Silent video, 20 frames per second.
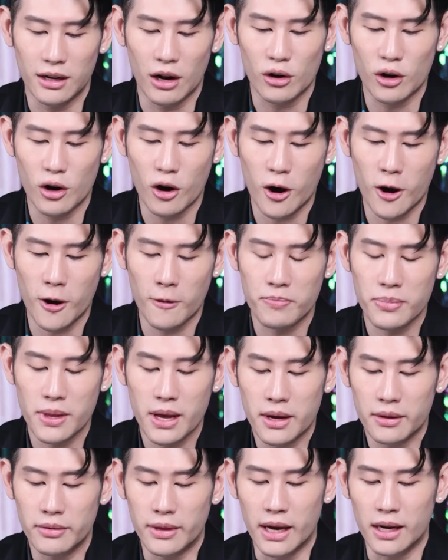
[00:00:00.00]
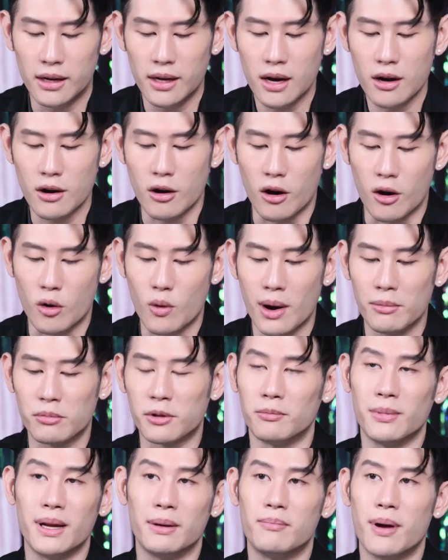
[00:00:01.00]
แล้วก็ในเรื่องของความ
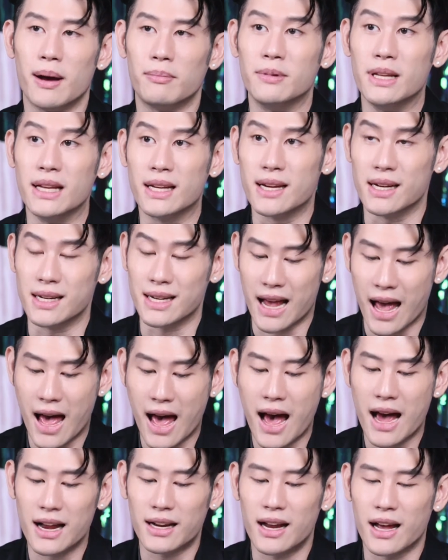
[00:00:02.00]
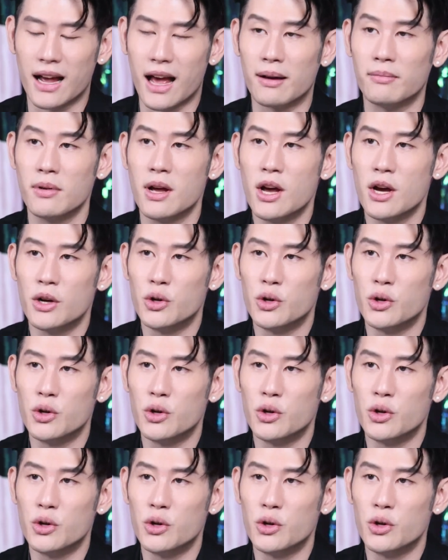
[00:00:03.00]
สำเร็จแบบดีเกินคาดนะครับ